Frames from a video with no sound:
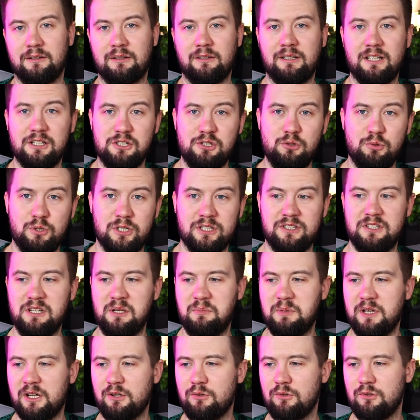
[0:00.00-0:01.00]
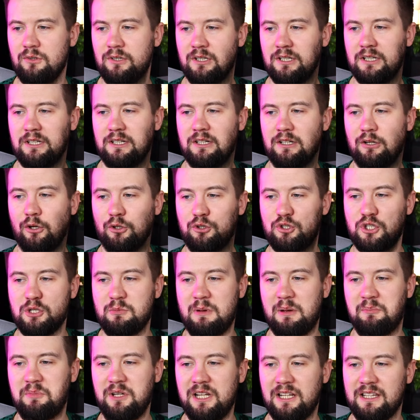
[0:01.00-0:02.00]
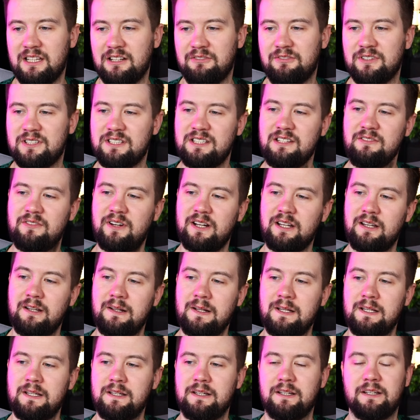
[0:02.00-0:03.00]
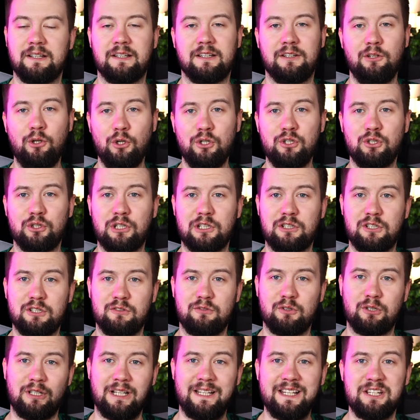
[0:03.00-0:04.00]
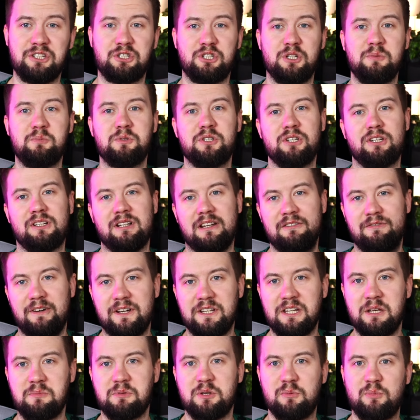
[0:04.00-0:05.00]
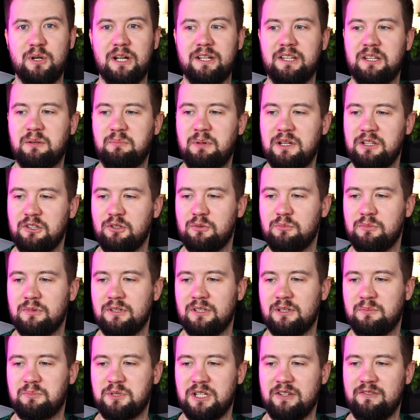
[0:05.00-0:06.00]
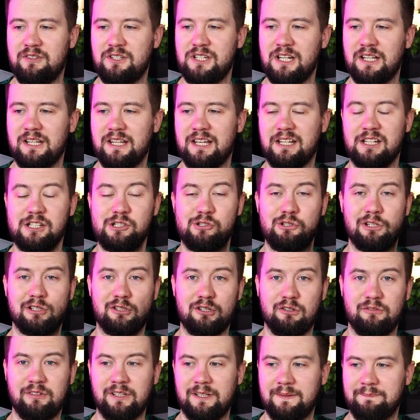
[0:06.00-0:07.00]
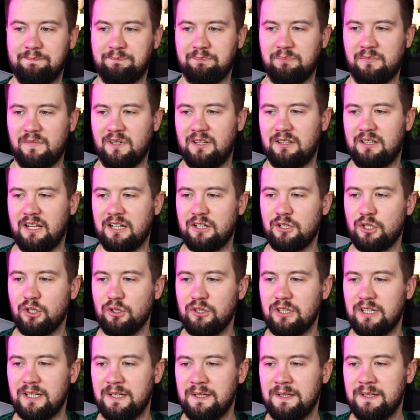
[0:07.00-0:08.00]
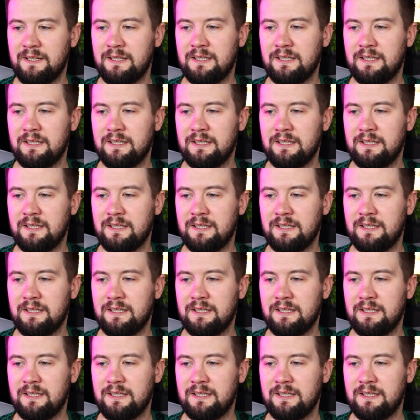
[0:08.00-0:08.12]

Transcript: Każdy uczestnik biegu otrzyma bilet na festiwal, E, no i dodatkowo dla najszybszych, najfajniej przebranych będą e, przewidziane jakieś dodatkowe mm, nagrody.